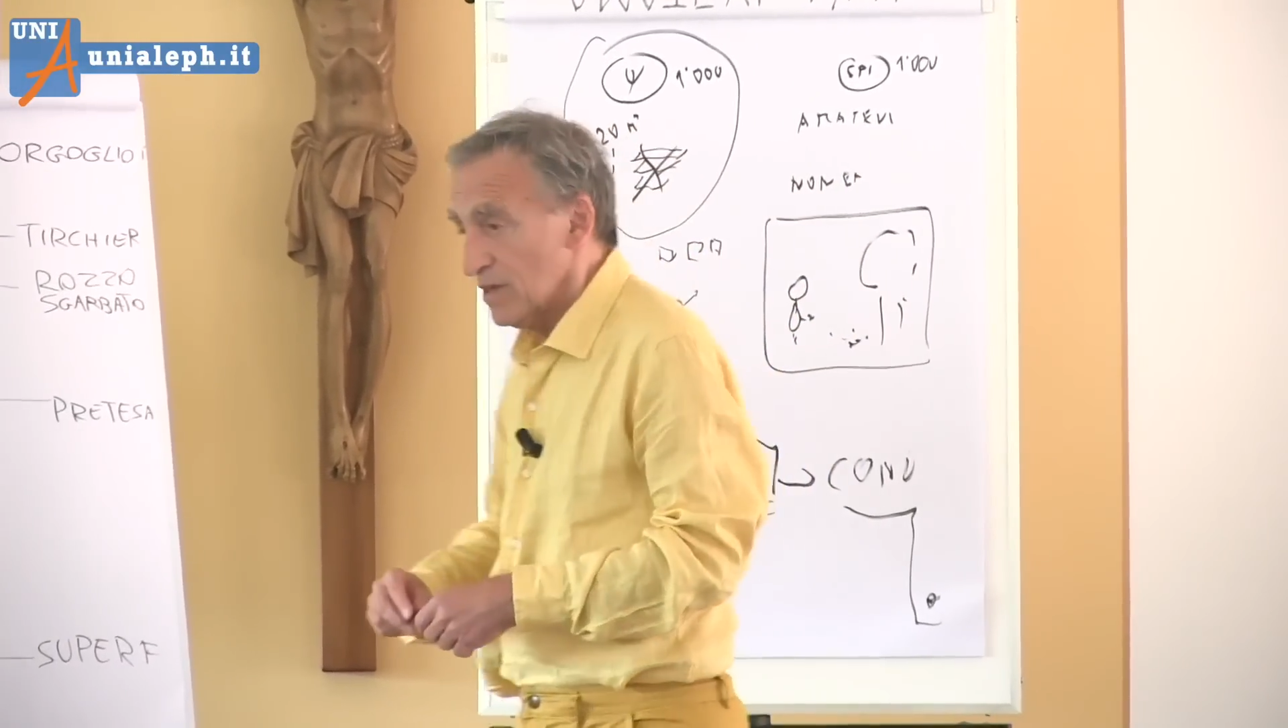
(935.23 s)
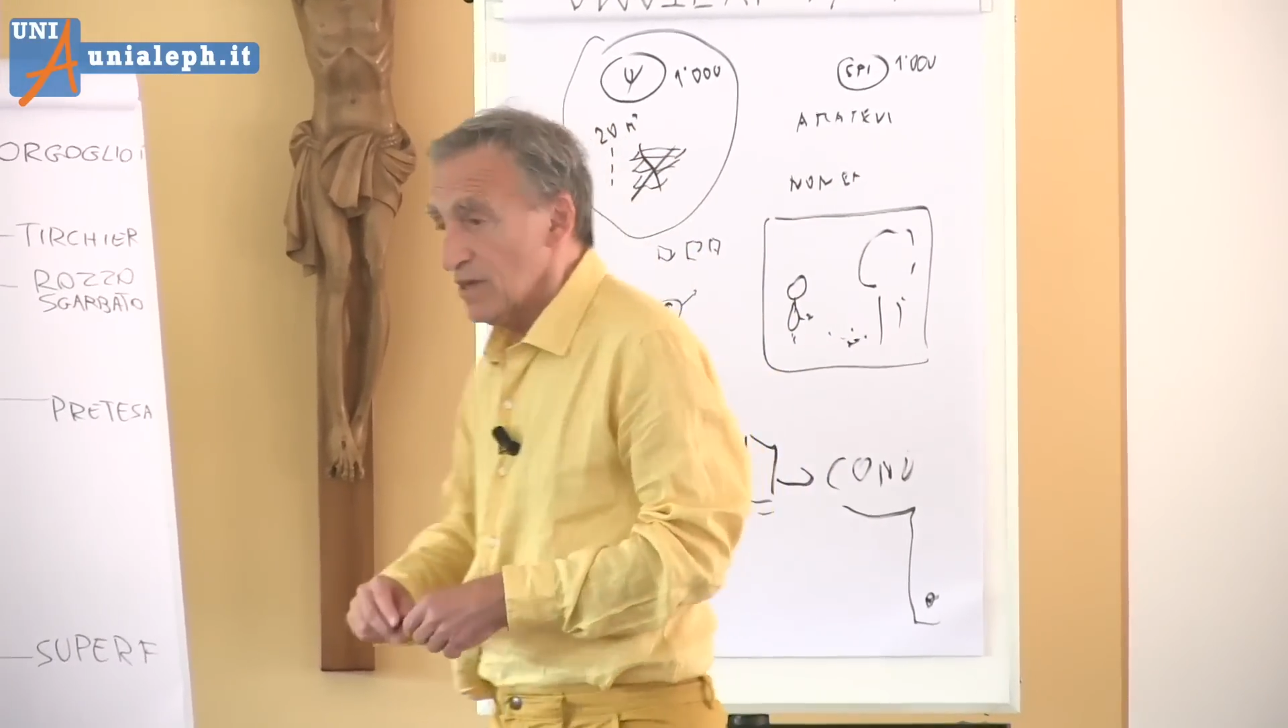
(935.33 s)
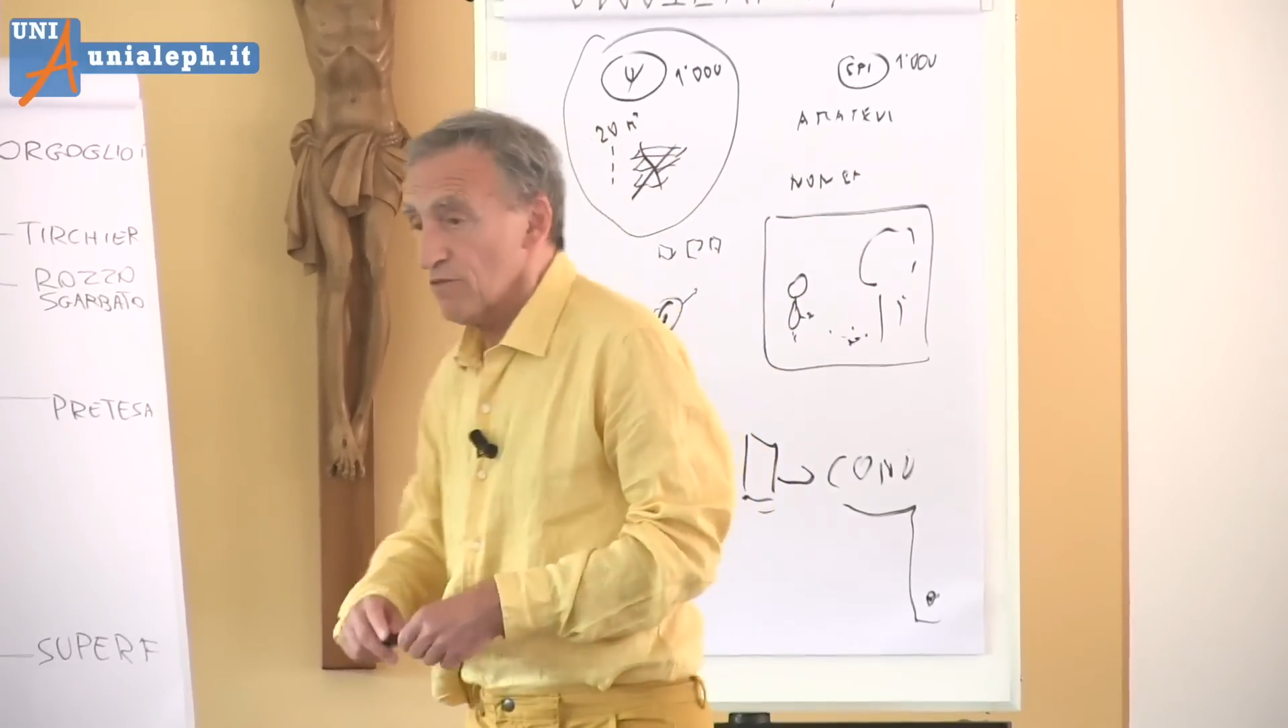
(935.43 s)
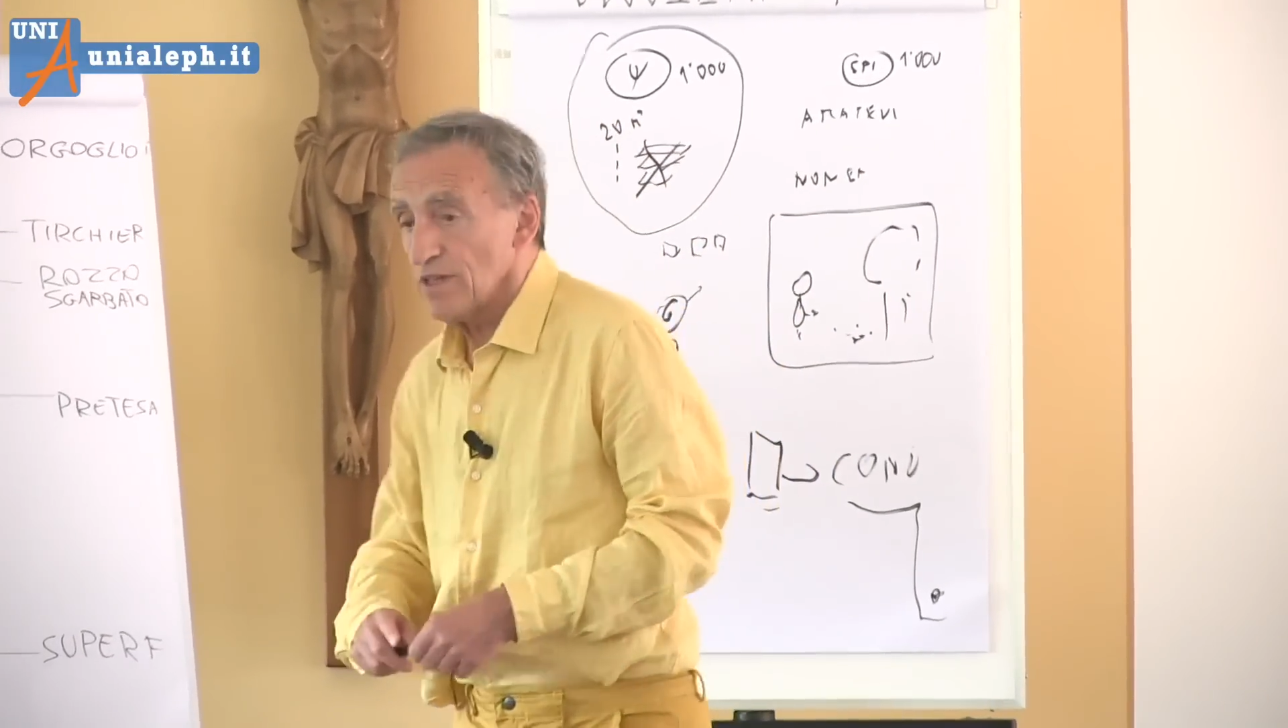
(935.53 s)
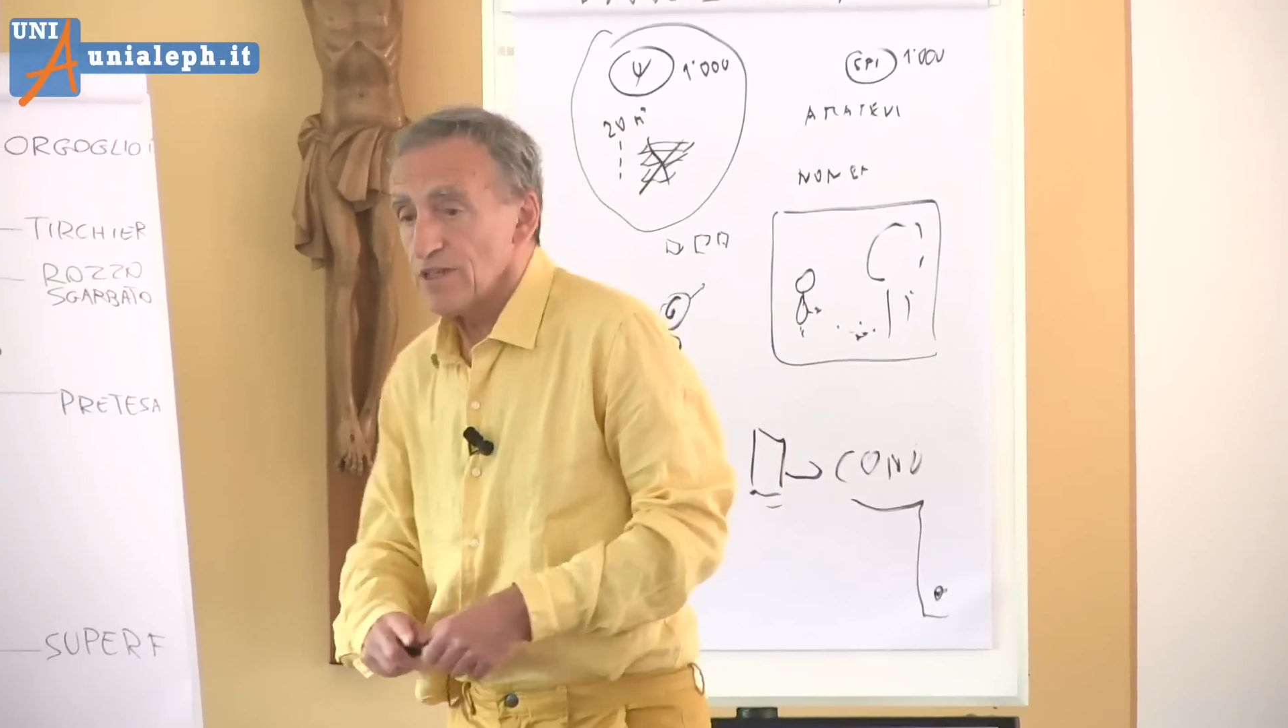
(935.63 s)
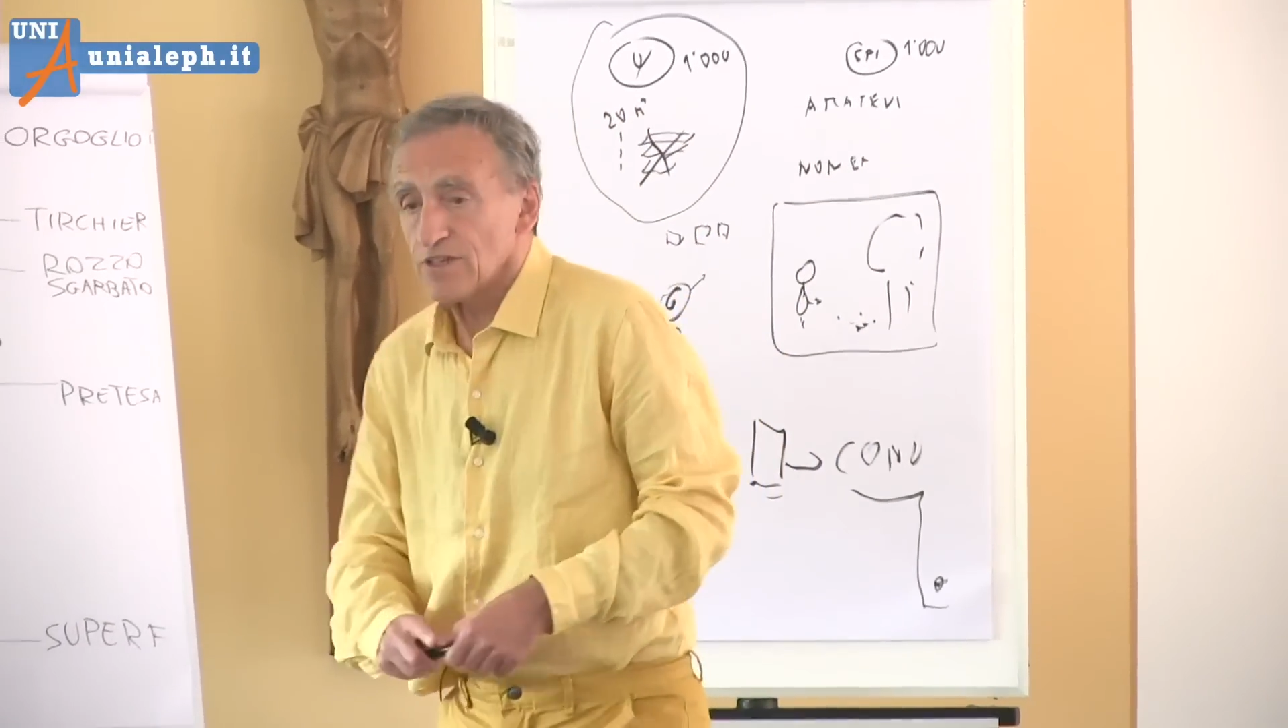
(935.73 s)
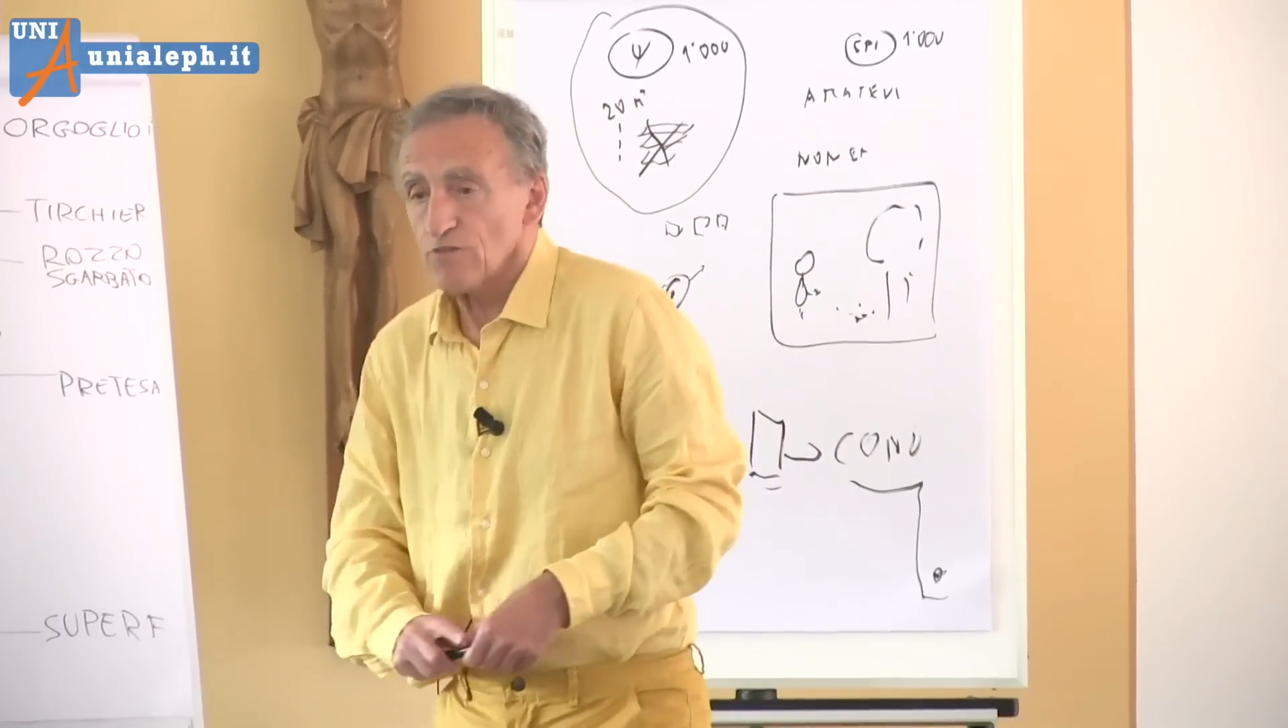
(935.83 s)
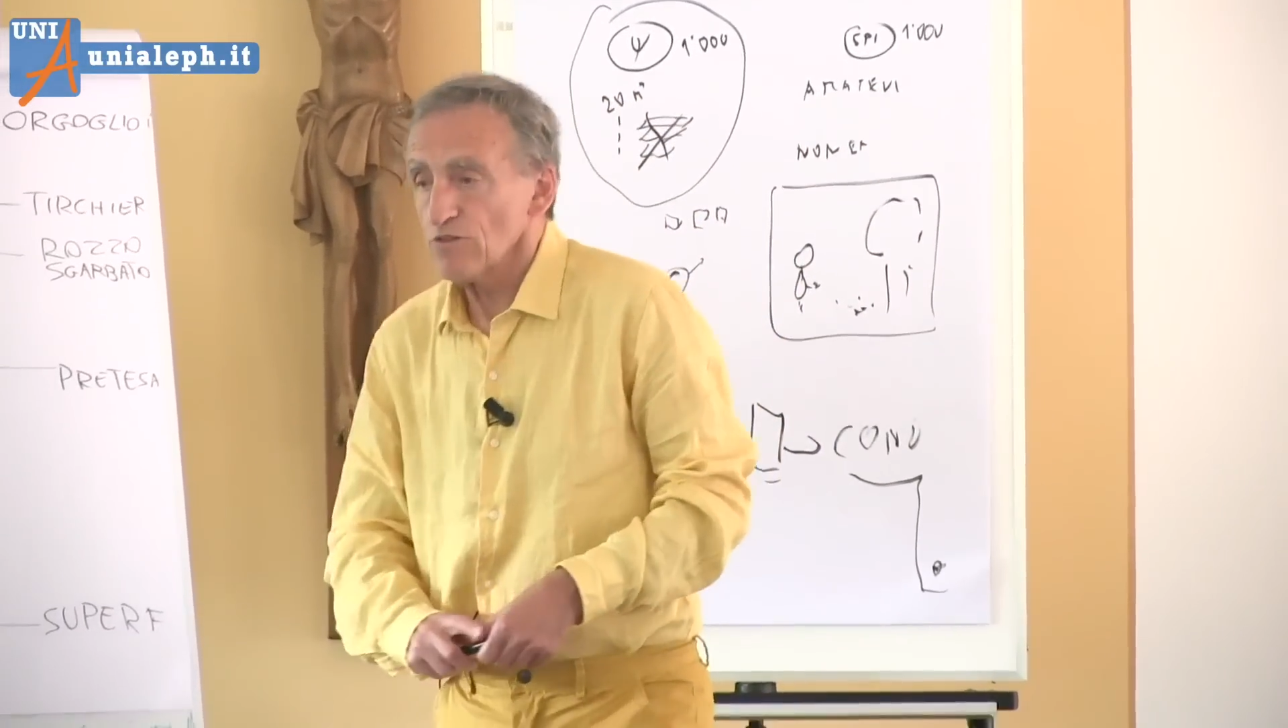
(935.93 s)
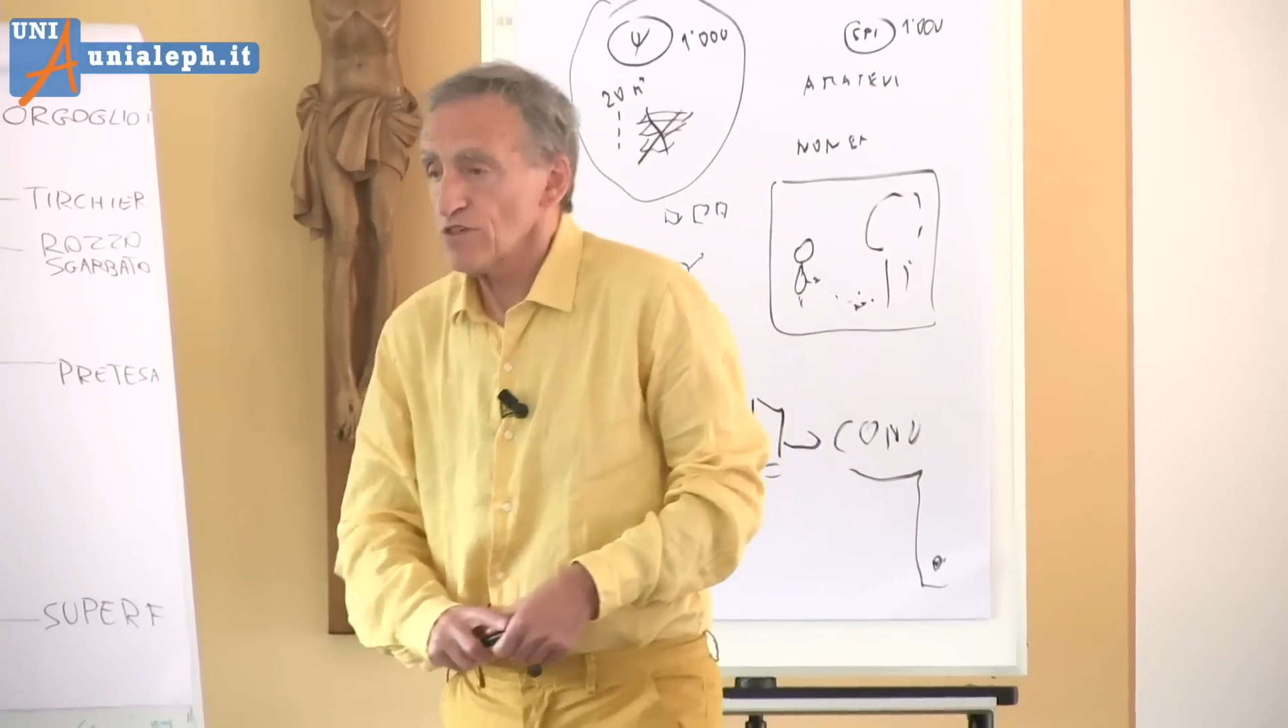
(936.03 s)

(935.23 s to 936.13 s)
Quindi se uno ha